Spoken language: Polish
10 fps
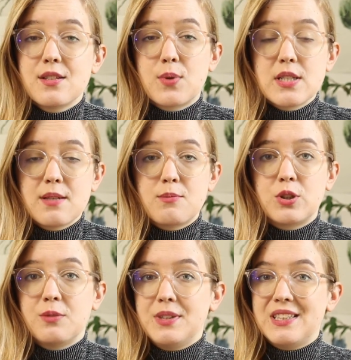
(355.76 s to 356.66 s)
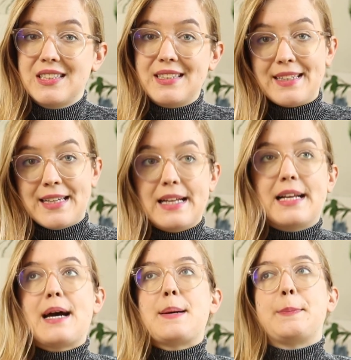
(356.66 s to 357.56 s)
sytuacja może mieć
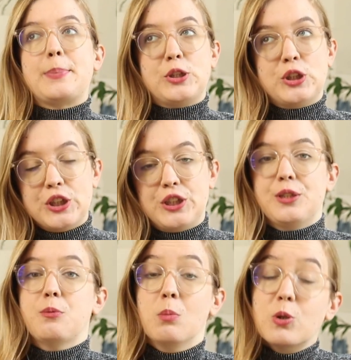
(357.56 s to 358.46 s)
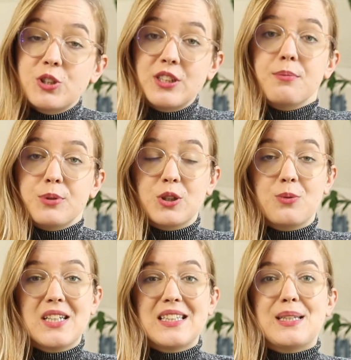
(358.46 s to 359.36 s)
kilka przyczyn. Możesz na
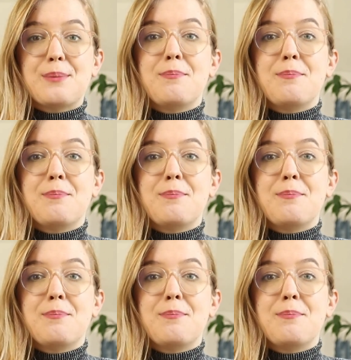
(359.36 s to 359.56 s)
przykład